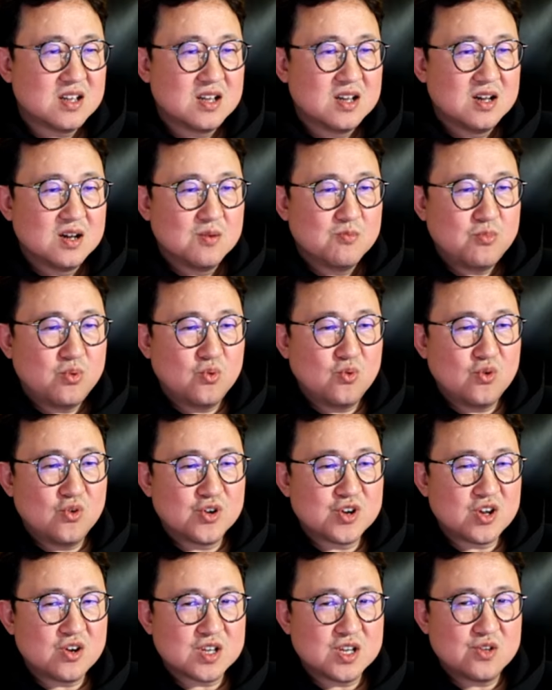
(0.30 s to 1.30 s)

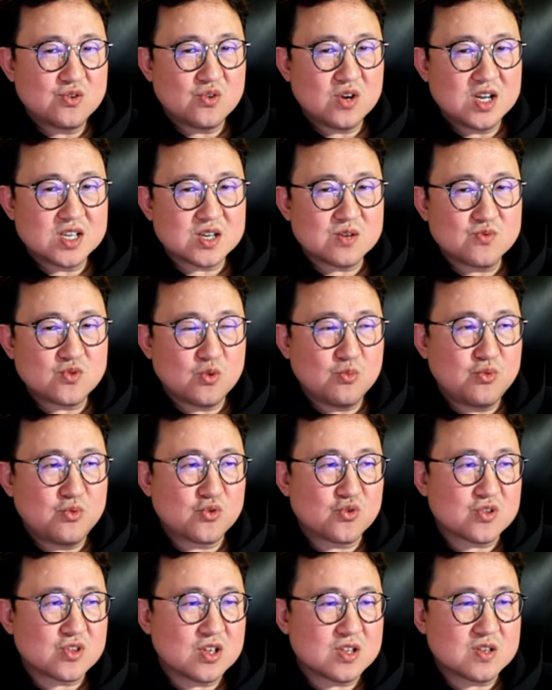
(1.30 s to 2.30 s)
보고령 일 호가 지금 속보로
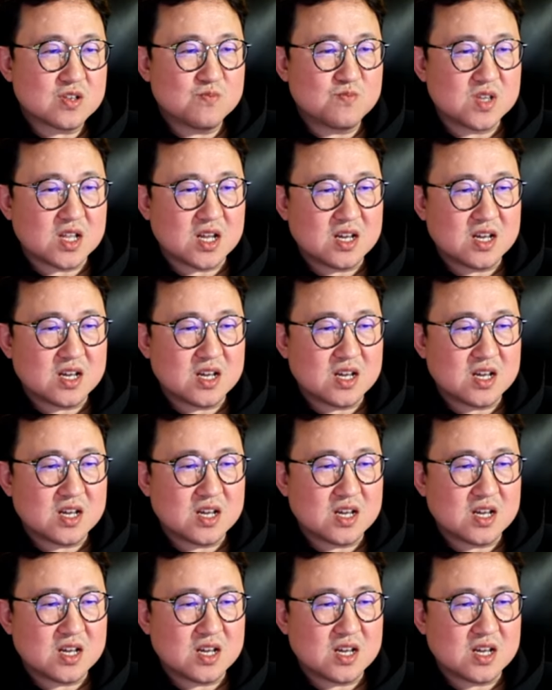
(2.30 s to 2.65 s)
떴습니다.